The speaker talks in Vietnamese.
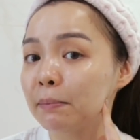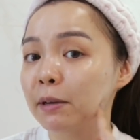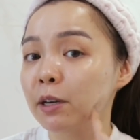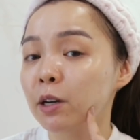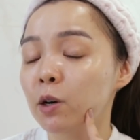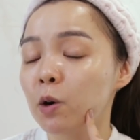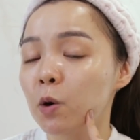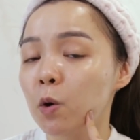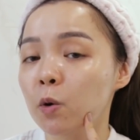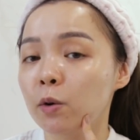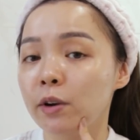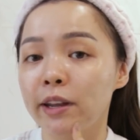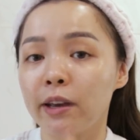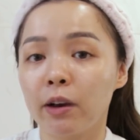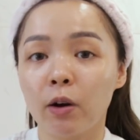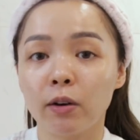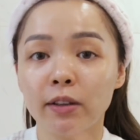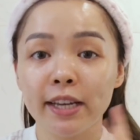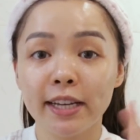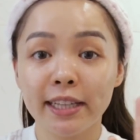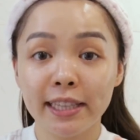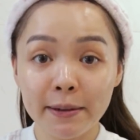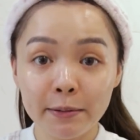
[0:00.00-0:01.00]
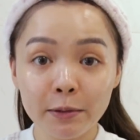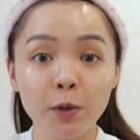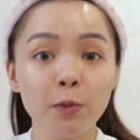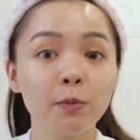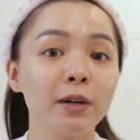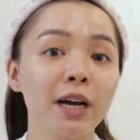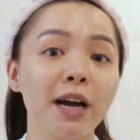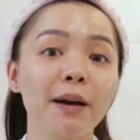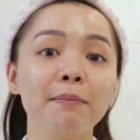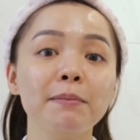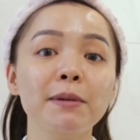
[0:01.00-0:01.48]
mình khô để có thể tiếp
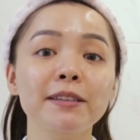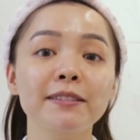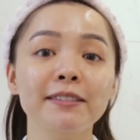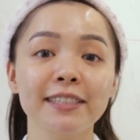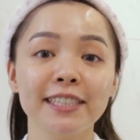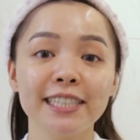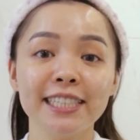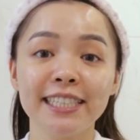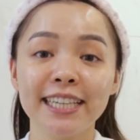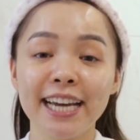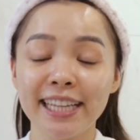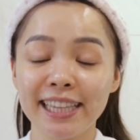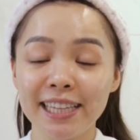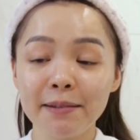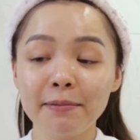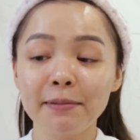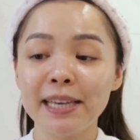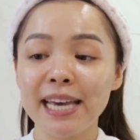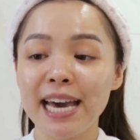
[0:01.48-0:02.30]
tục các bước skincare tiếp